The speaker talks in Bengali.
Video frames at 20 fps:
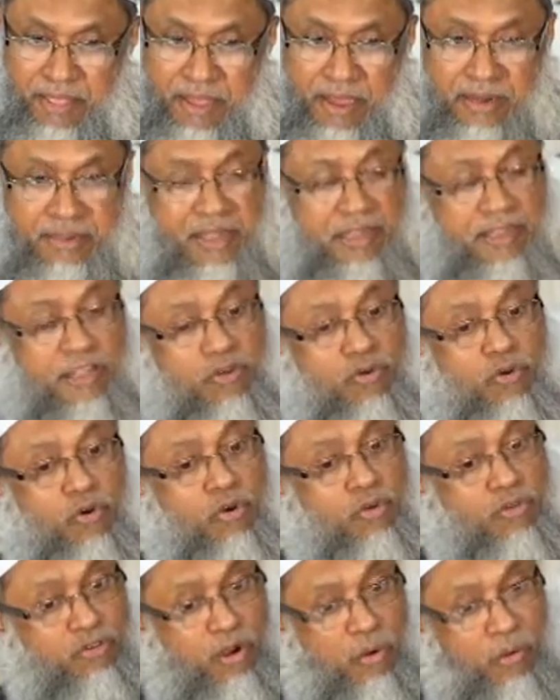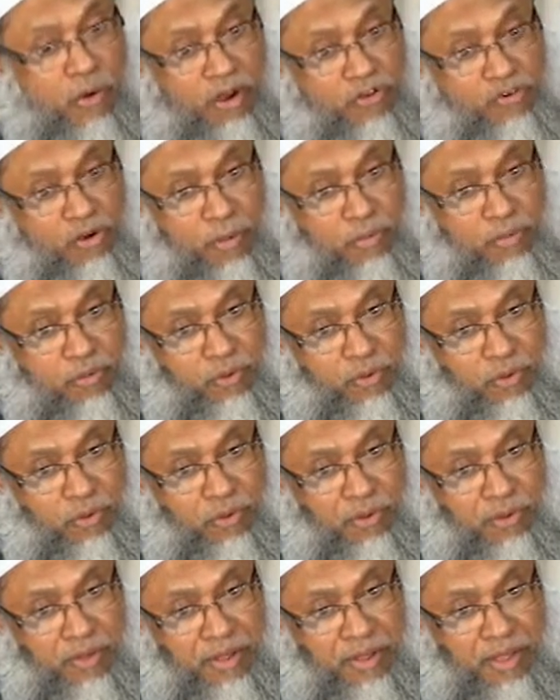আর তাদের ঘোড় সওয়ার সবগুলো
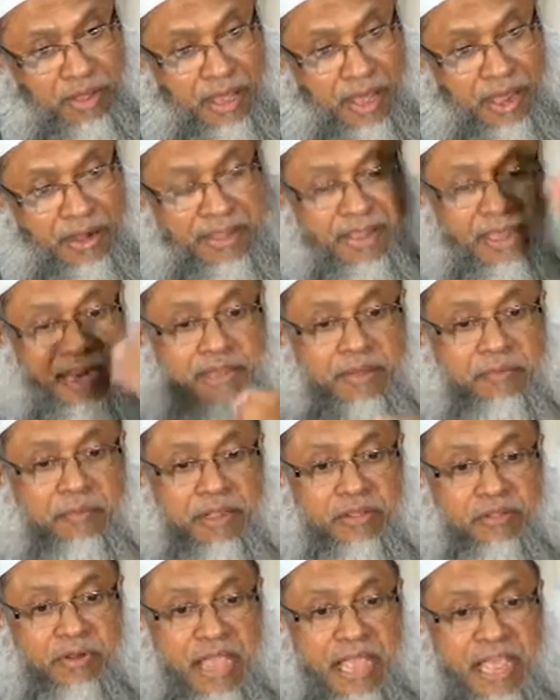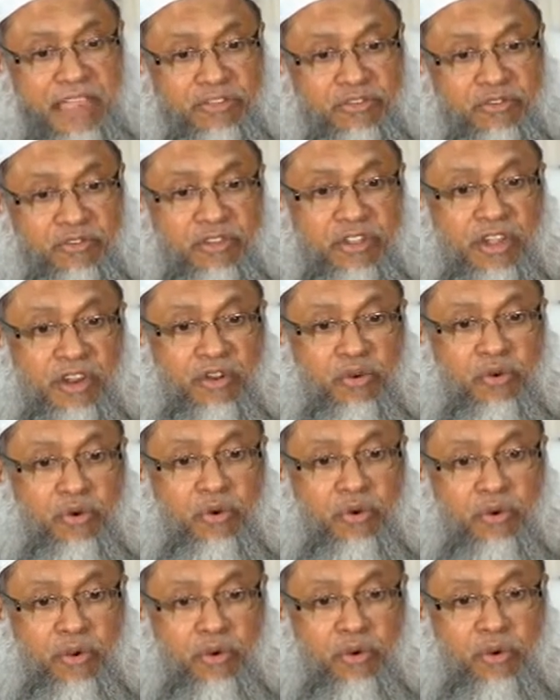আর এখানে মাত্র এক দুইজনের
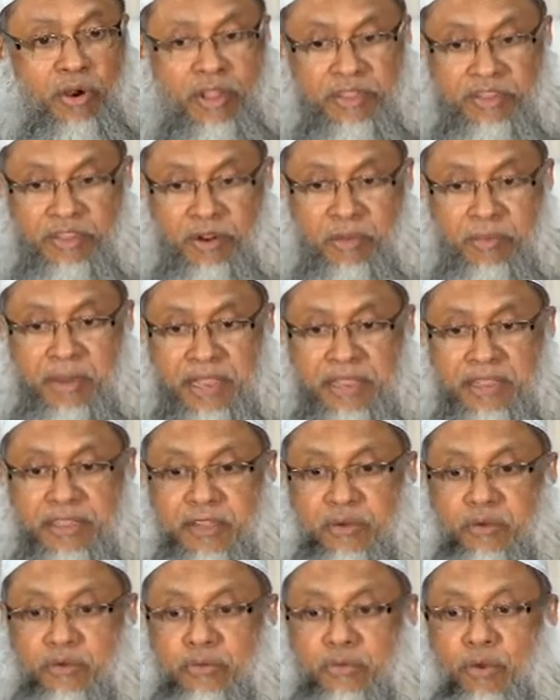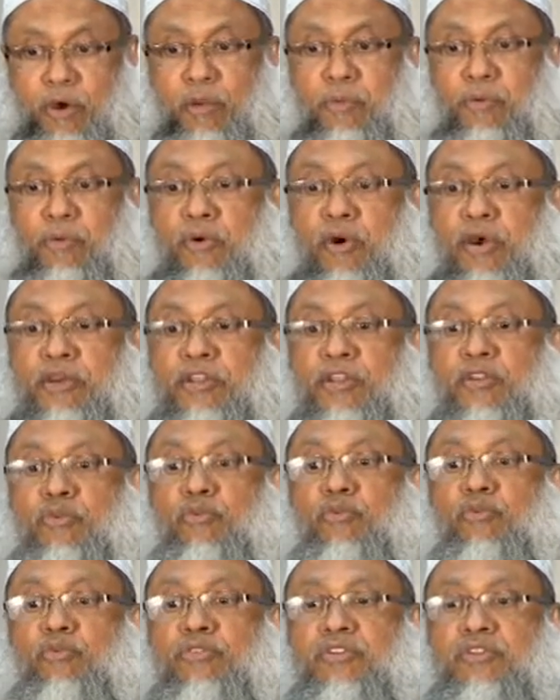ঘোড়া ছিল বাকি অল্প কয়েকজন
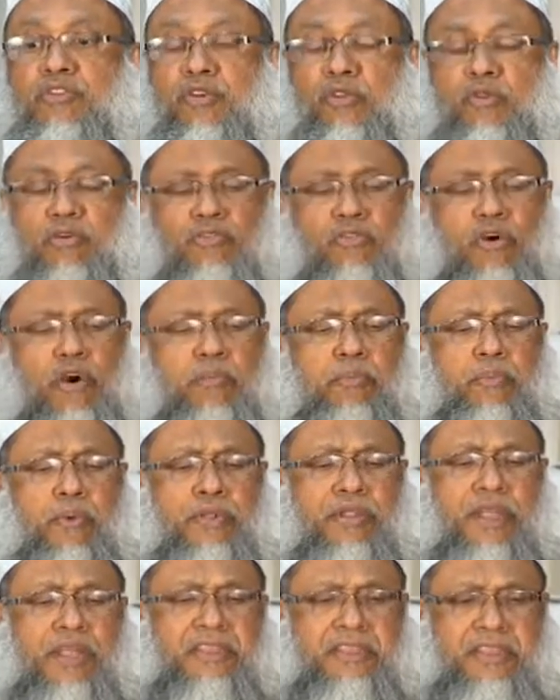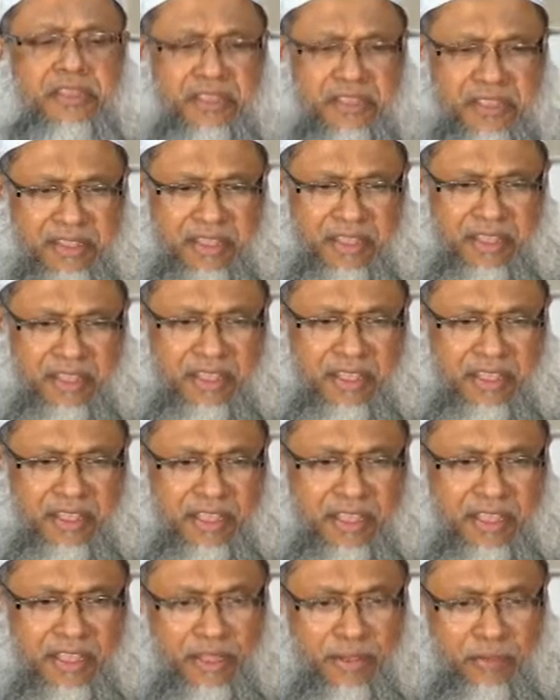উঠছিল সব পদাতিক
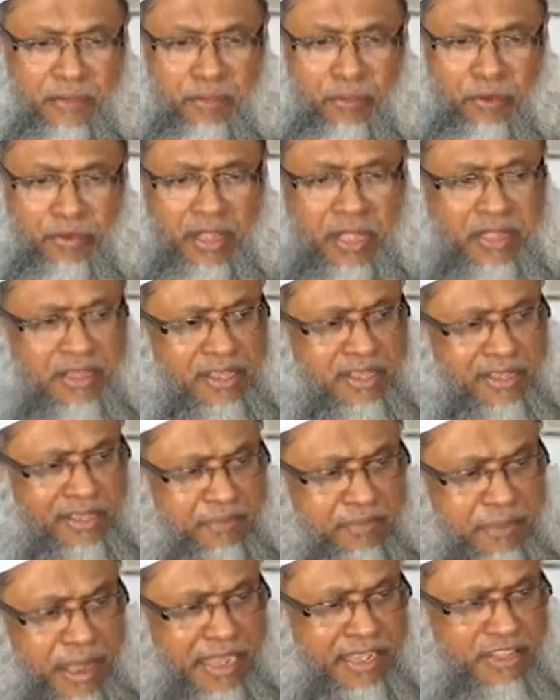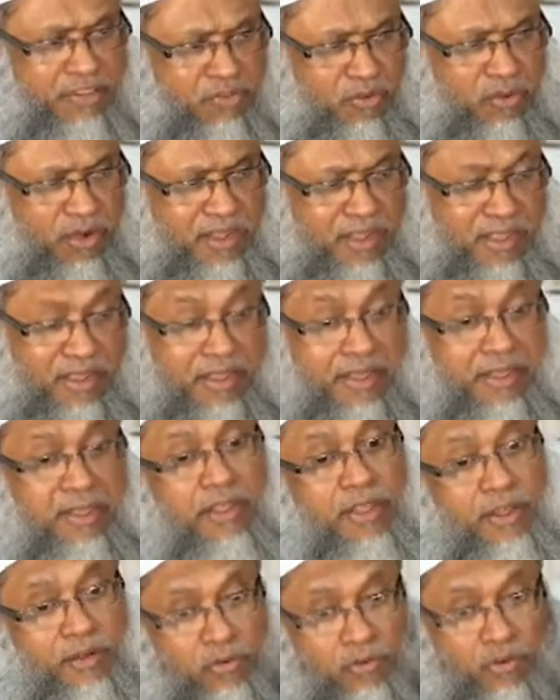পদাতিক পায়ে চলে
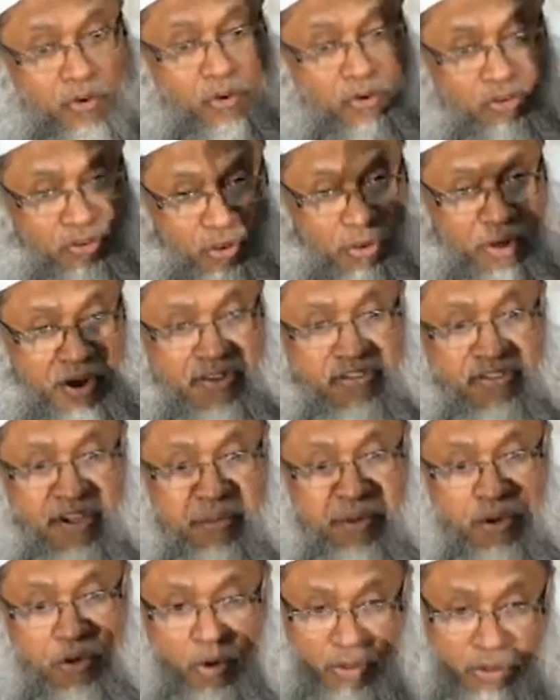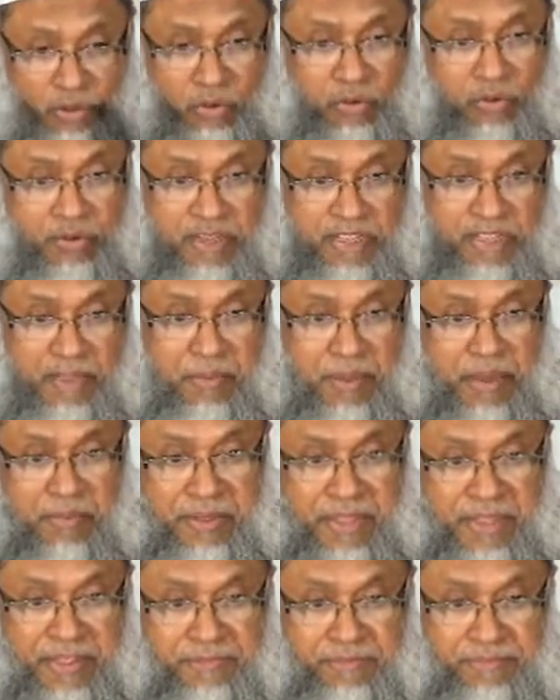ঘোড় সওয়ারের সামনে কতক্ষণ টিকতে পারবে